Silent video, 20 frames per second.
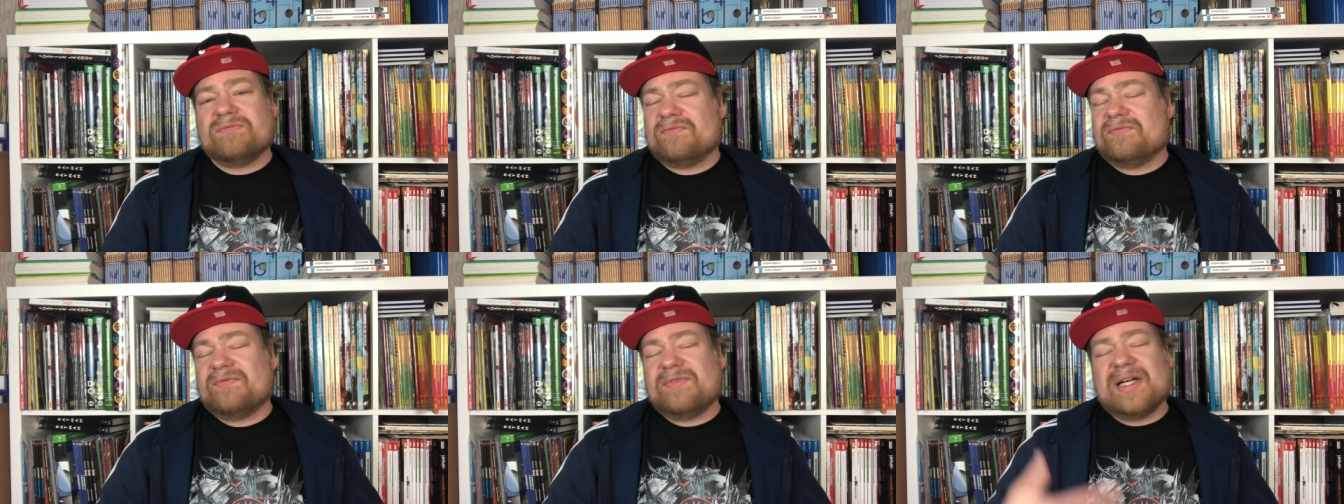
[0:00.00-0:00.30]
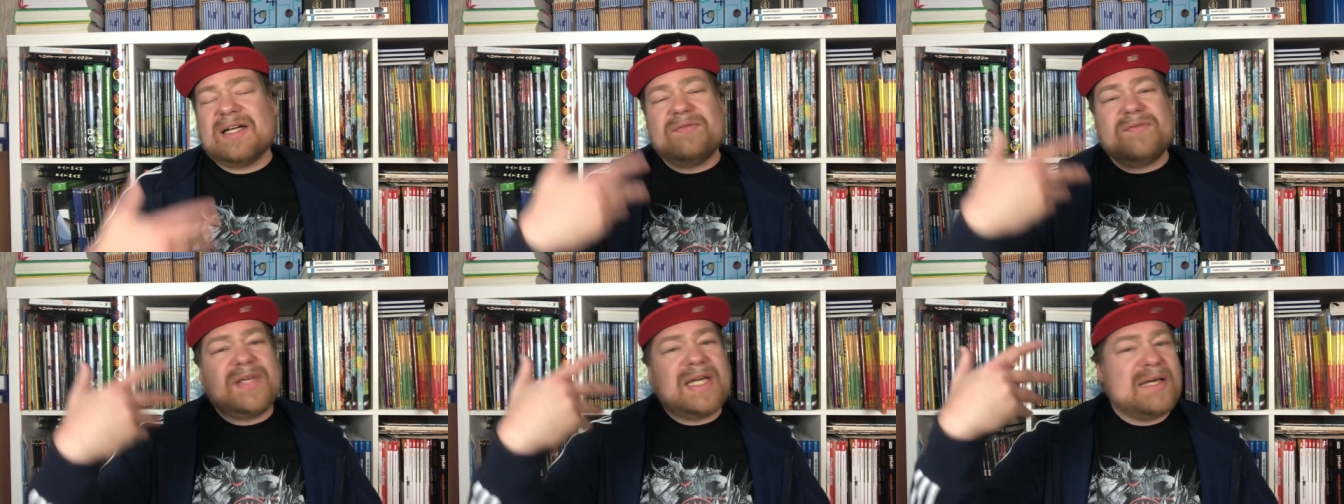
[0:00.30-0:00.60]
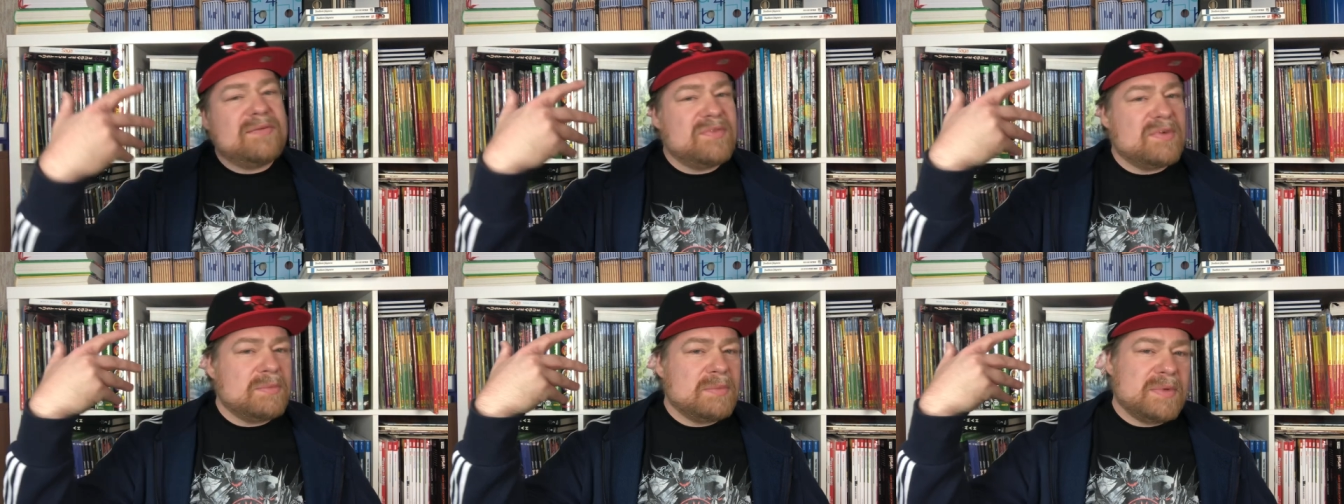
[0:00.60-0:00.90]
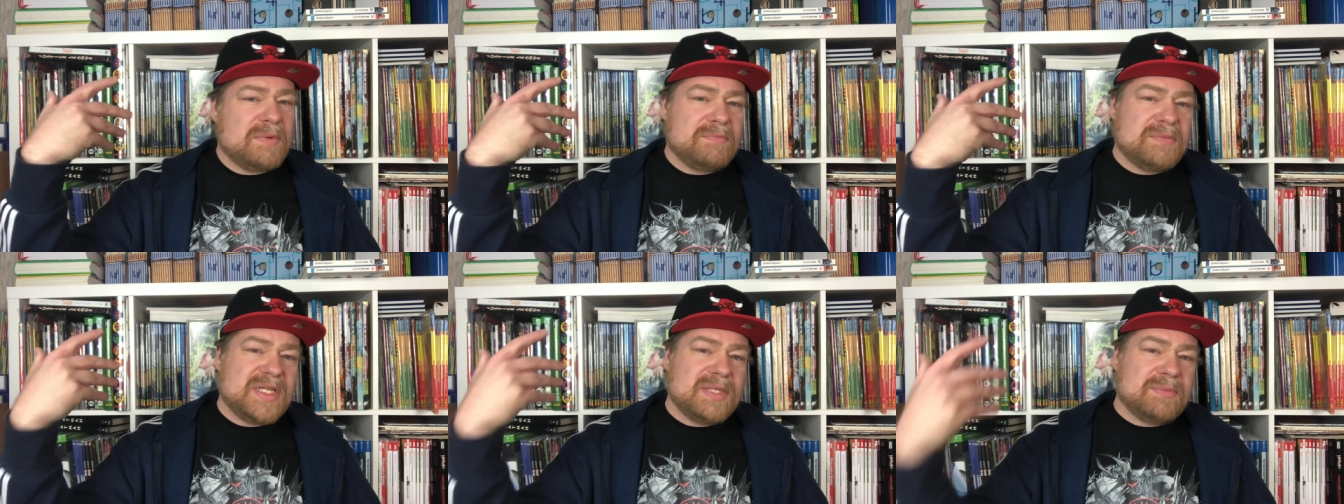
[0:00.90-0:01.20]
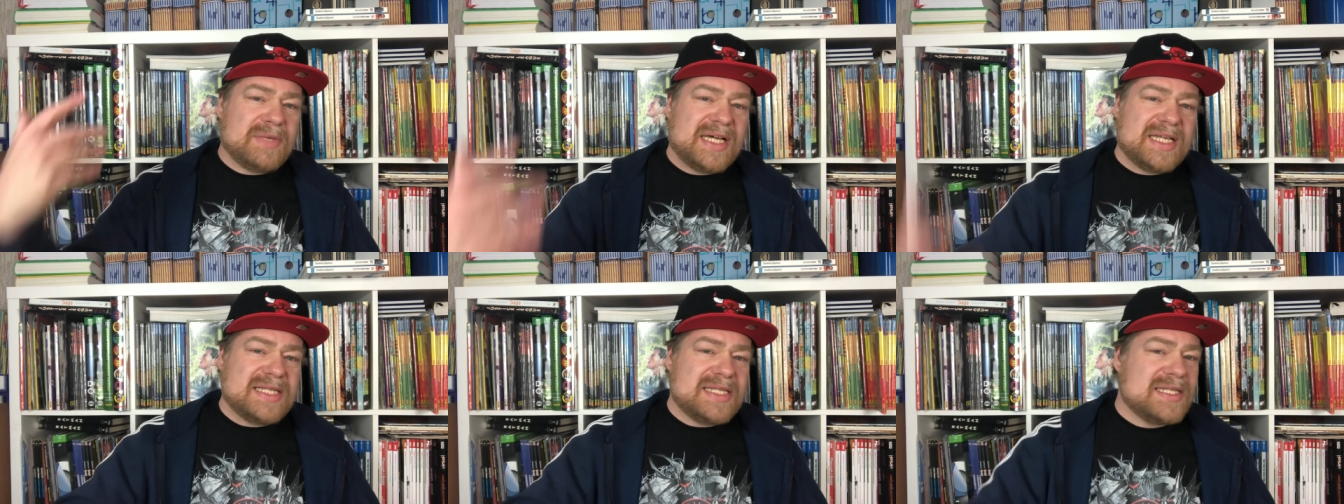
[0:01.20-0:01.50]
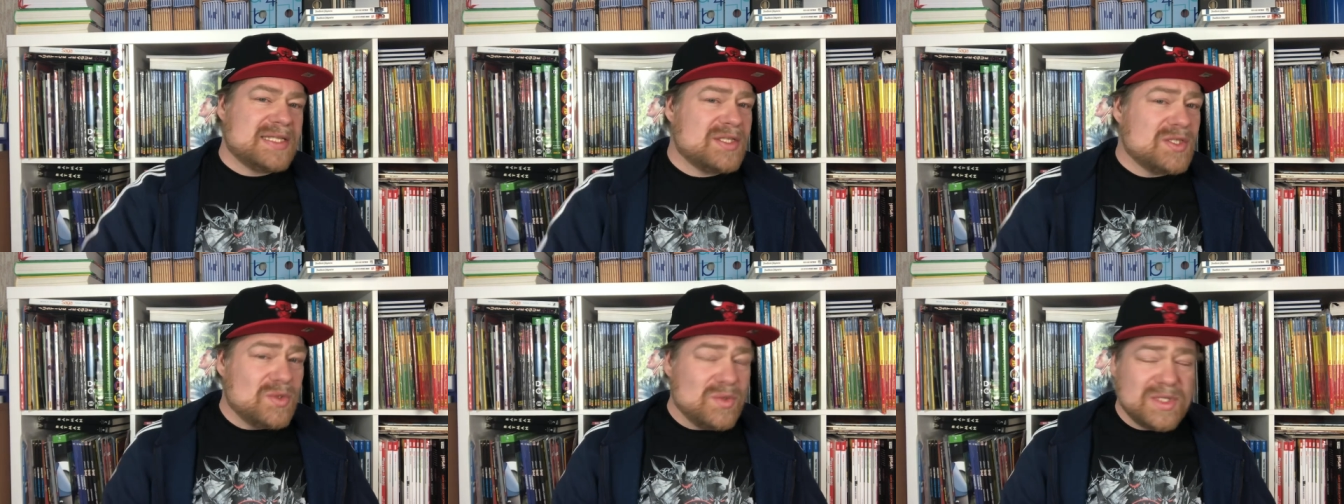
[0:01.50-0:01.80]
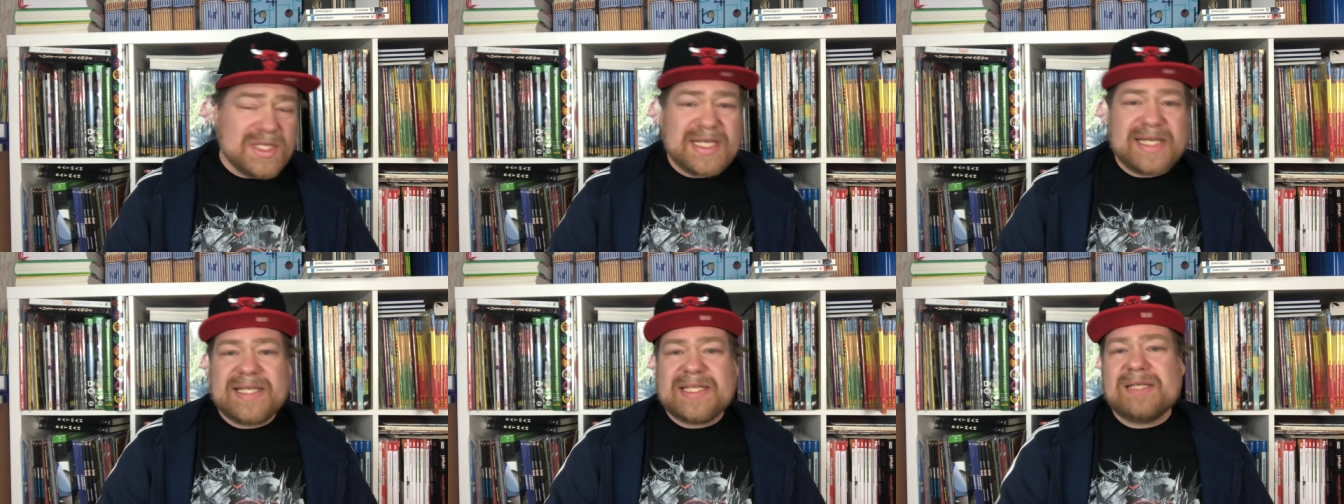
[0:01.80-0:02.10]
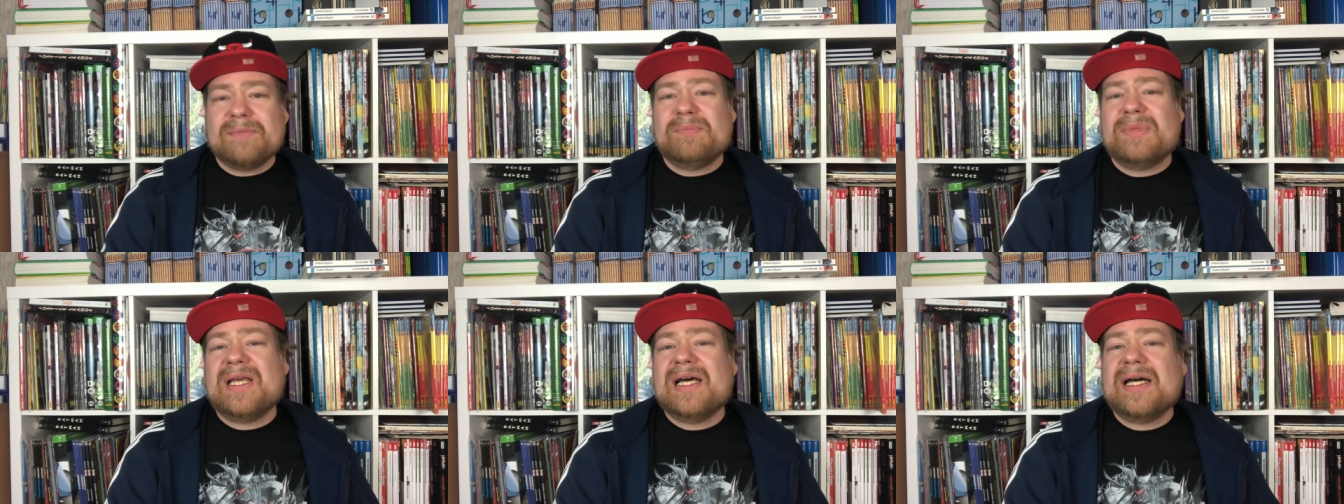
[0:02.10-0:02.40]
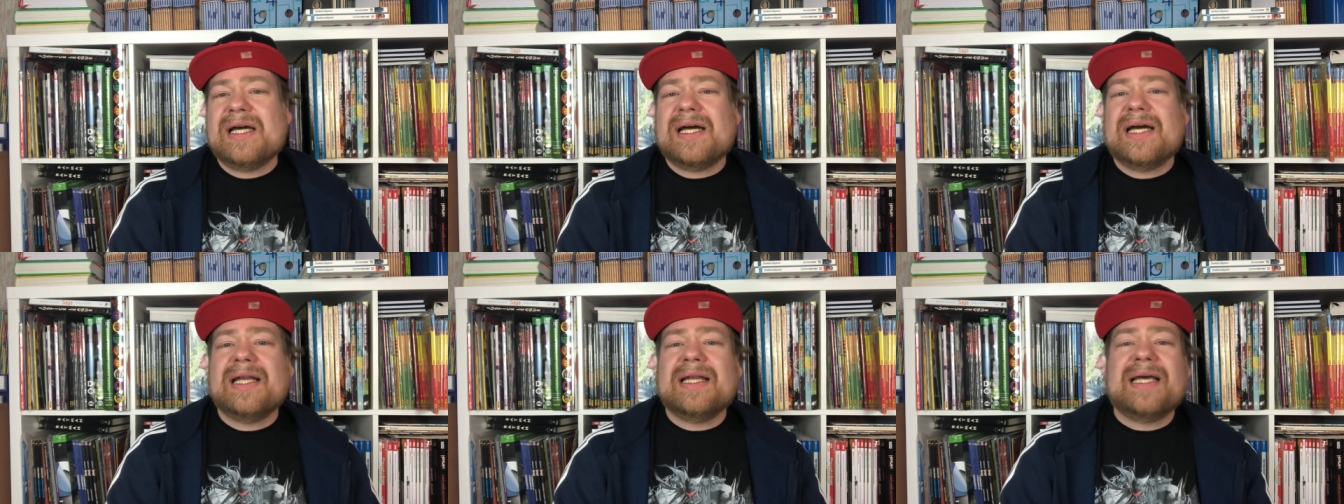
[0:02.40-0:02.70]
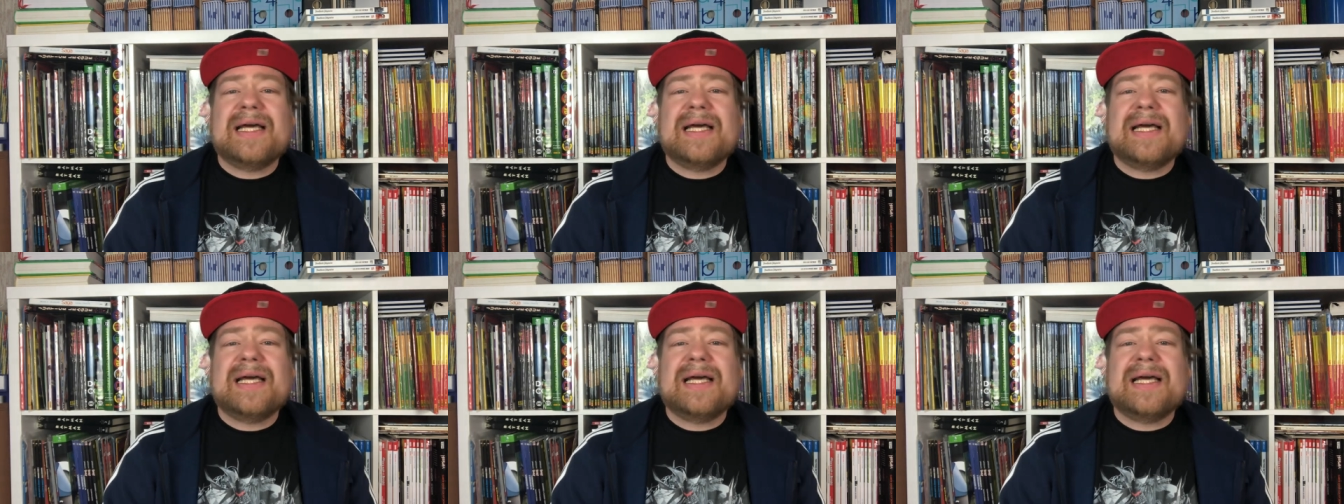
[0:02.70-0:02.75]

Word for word: fangen wir einfach mal mit dem Rezensionsexemplar an.